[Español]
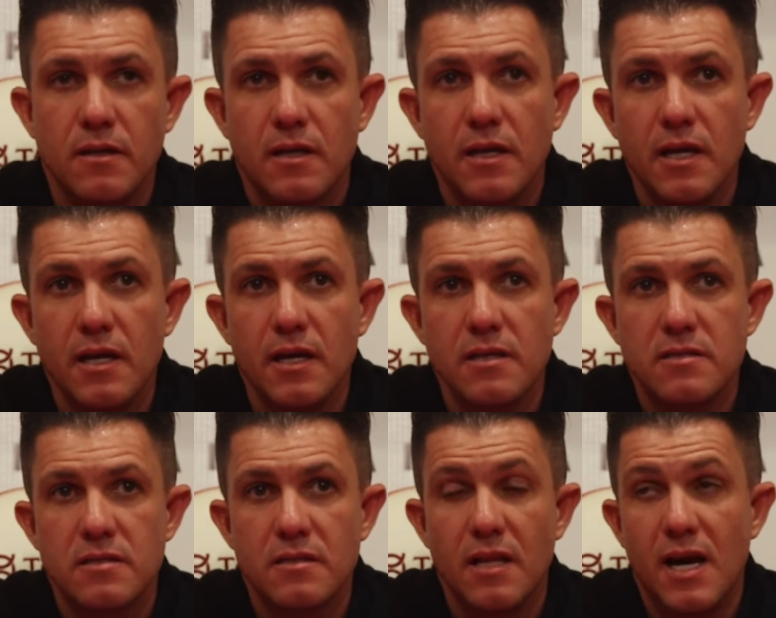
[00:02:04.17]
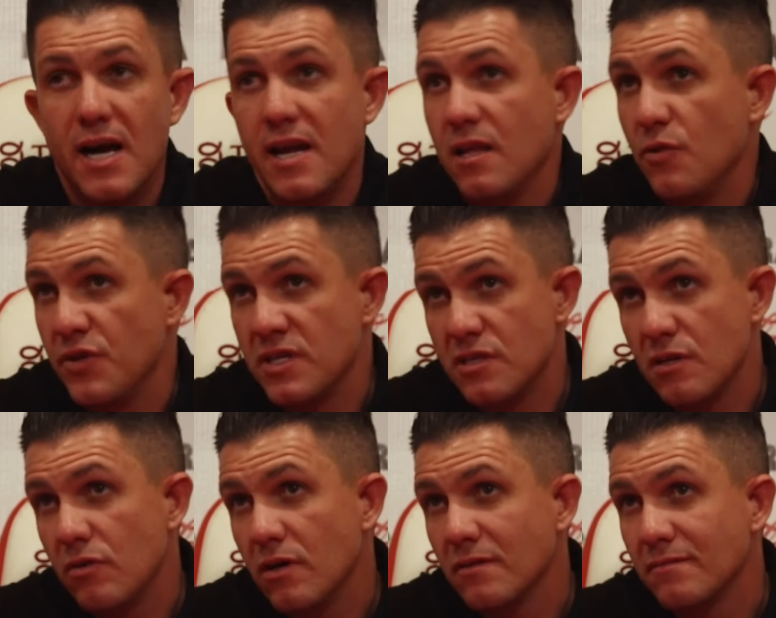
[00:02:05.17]
que es la área
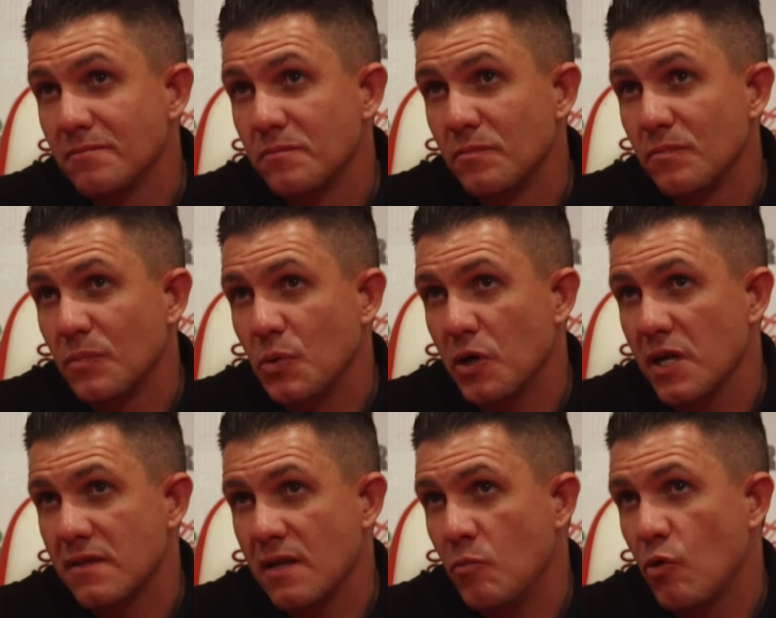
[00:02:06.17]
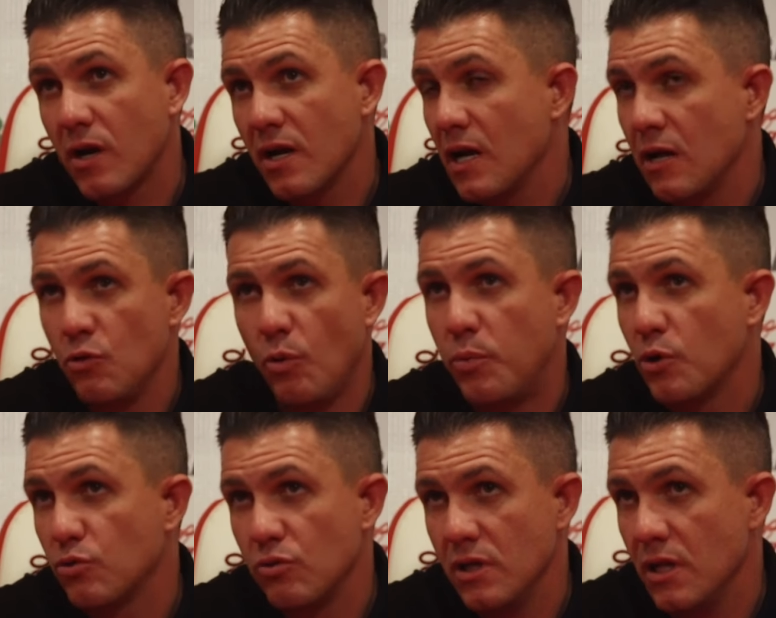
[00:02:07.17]
defensiva, porque estamos regalando
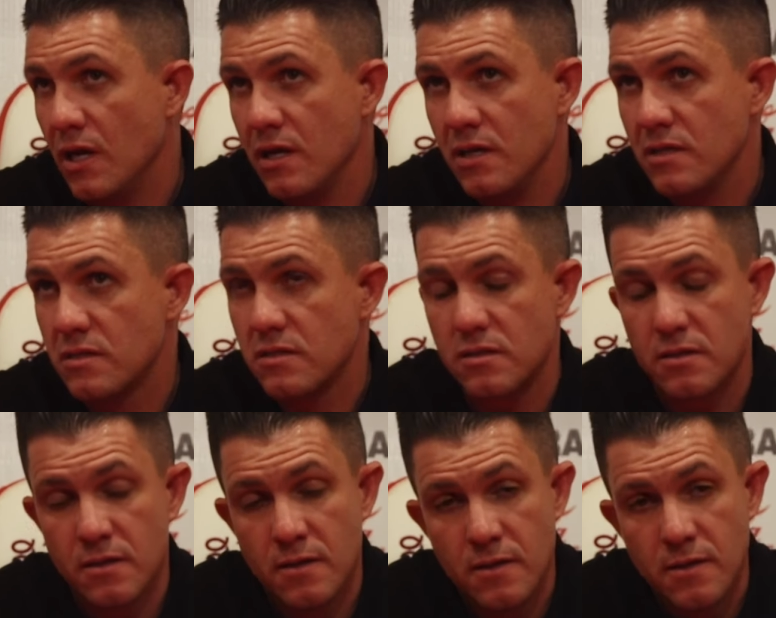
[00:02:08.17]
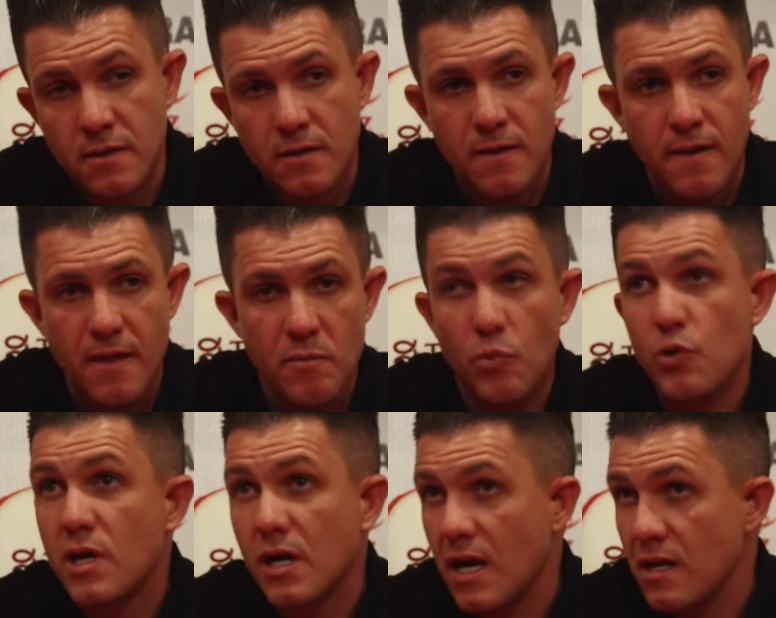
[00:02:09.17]
oportunidades eh, muy
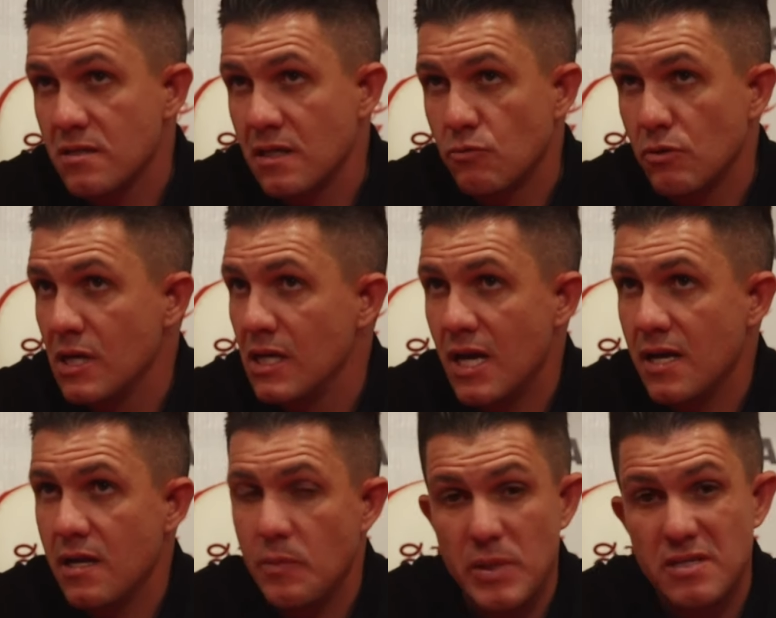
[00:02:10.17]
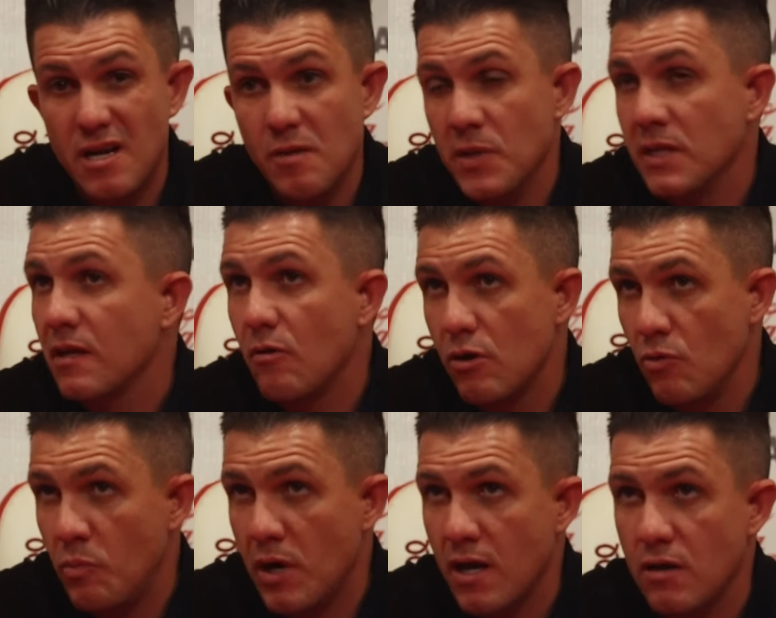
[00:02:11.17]
claras dentro del área, especialmente a
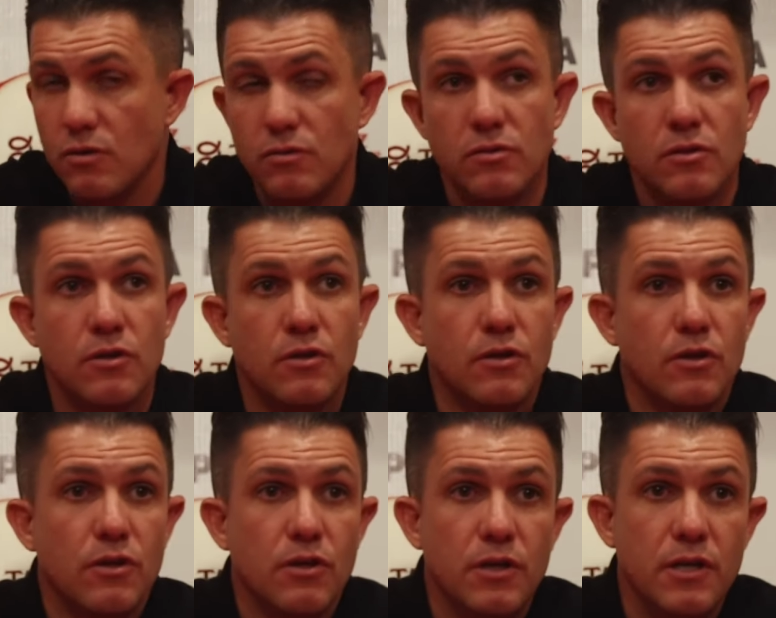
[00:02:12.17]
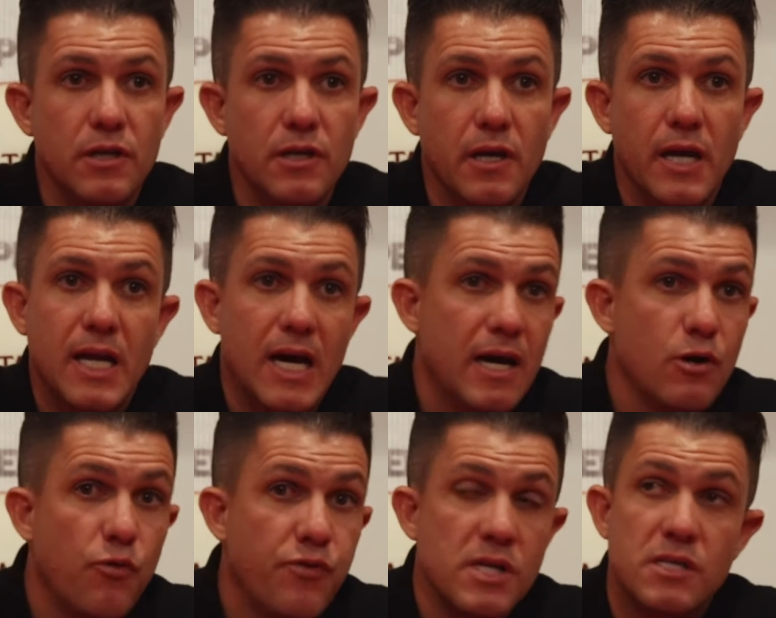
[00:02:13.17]
balón y en la área
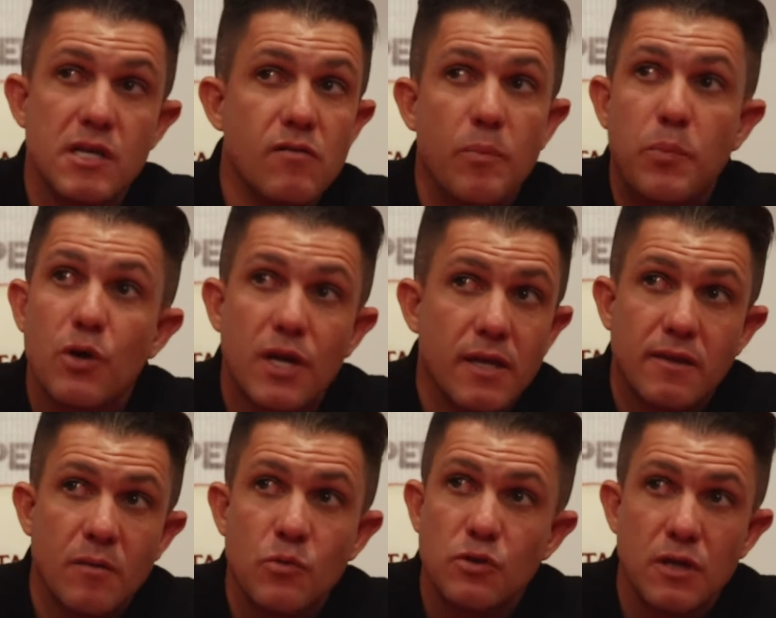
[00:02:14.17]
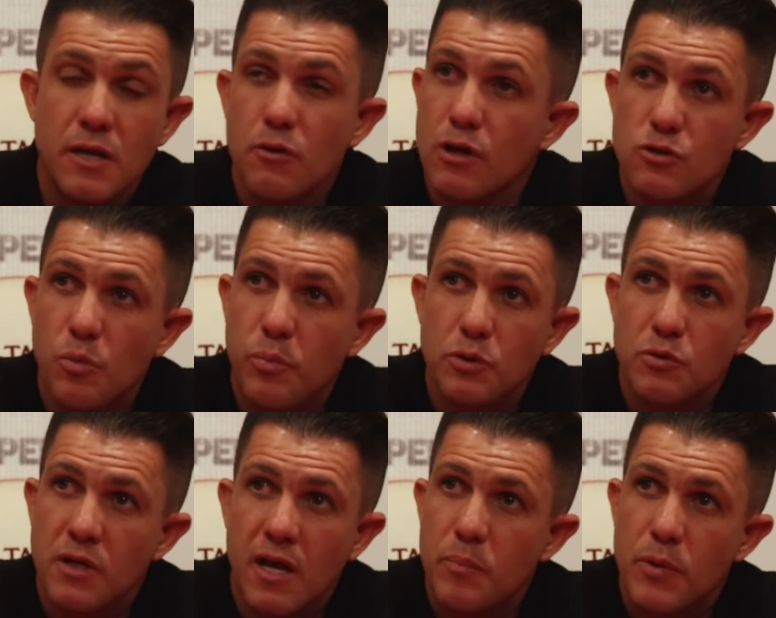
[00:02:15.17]
ofensiva porque estamos teniendo las
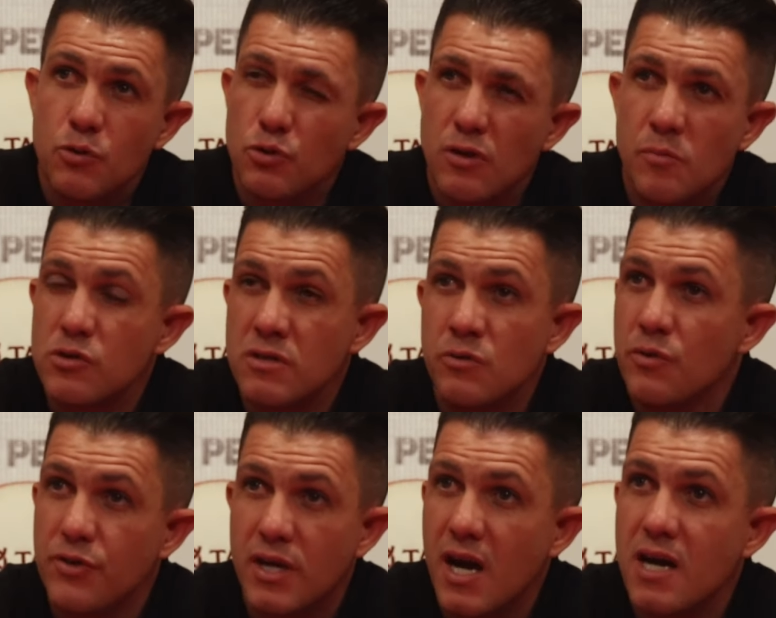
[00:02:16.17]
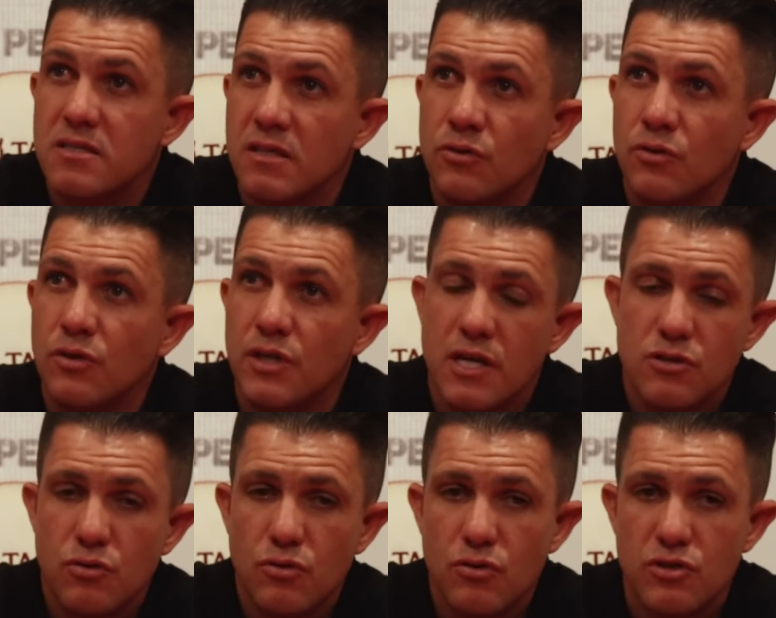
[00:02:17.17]
oportunidades pero no estamos siendo eficaces, ¿no? Y
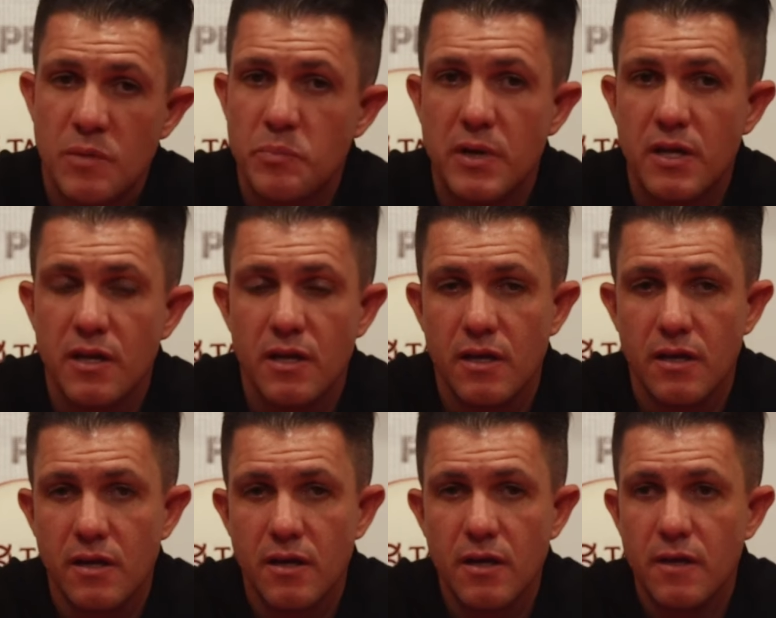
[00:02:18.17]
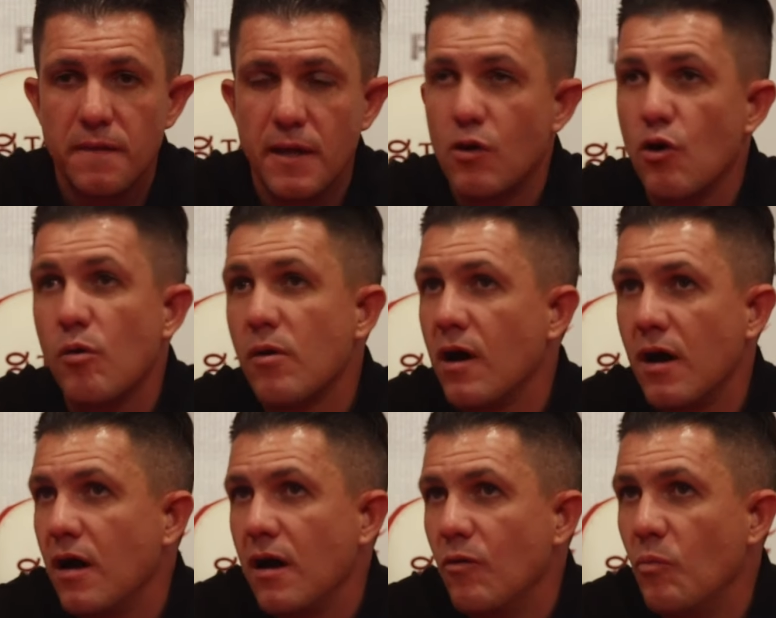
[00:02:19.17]
eso siempre te
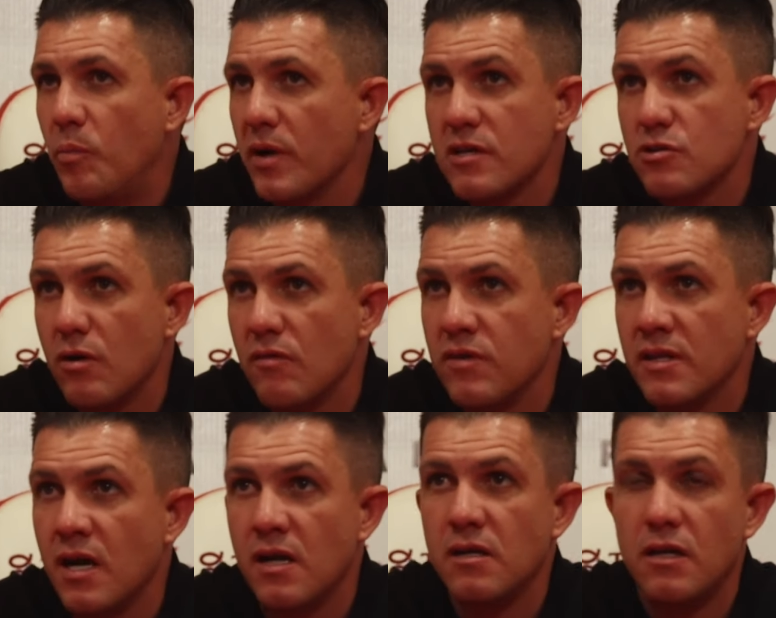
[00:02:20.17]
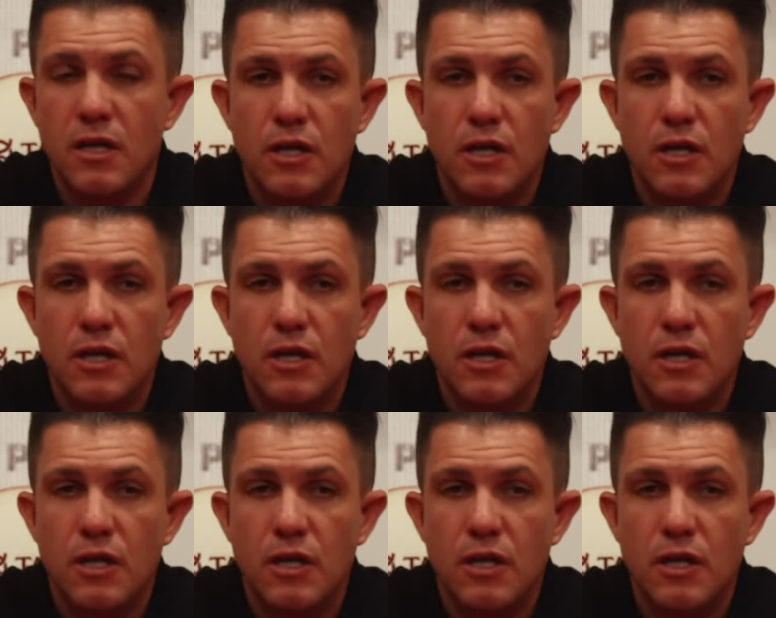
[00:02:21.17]
cobra un precio al final.